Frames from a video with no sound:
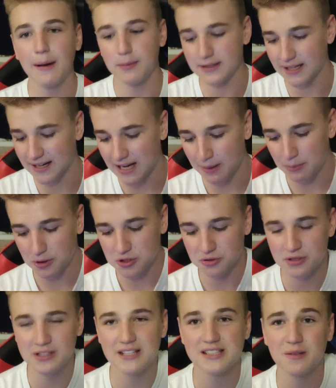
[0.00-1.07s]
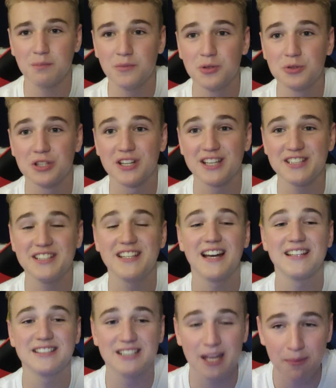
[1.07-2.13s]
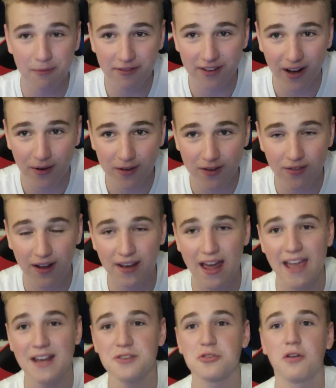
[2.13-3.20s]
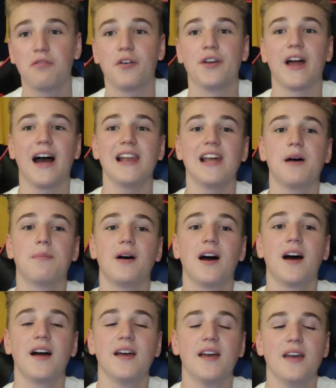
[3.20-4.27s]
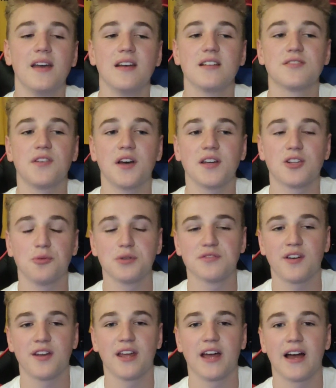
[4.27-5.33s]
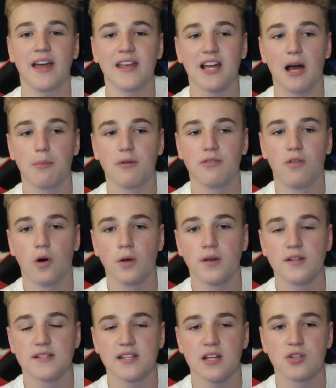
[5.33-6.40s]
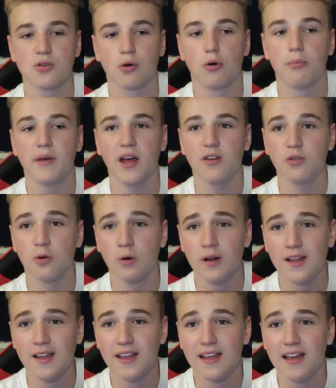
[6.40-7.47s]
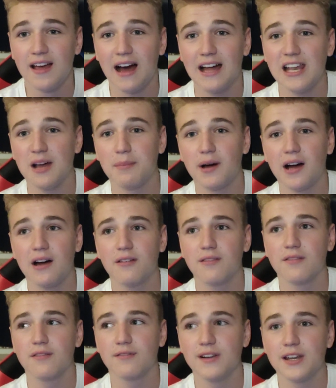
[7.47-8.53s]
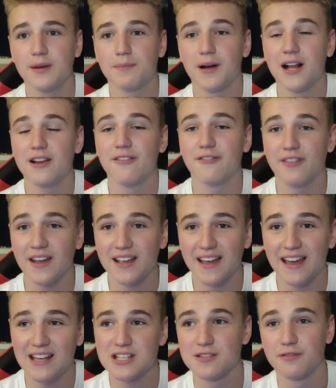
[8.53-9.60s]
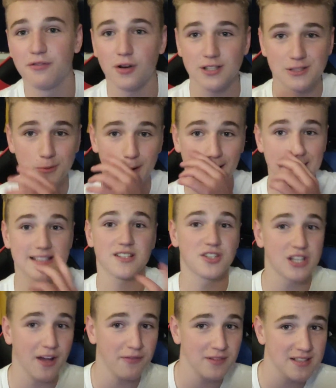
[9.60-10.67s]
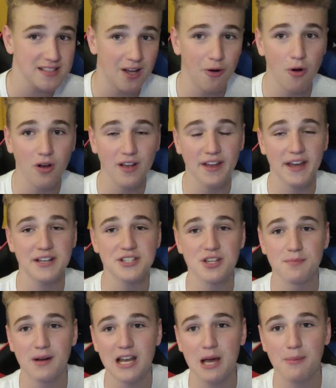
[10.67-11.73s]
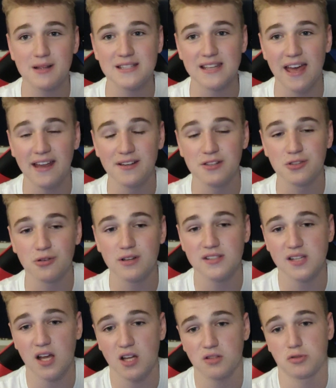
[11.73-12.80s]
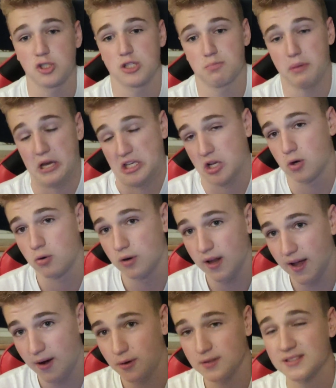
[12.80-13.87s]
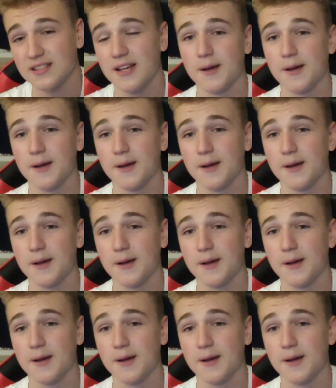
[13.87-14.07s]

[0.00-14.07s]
Aber dann kam auch schon in der siebten Minute ein richtiger Dämpfer. Und zwar ein Eigentor von Alaba. Es war, ich glaube, es war eine Hereingabe von Sergio Roberto. Alaba will den Ball wegrätschen vor Suarez, schafft es auch, grätscht den Ball aber ins eigene Tor, sah spektakulär aus.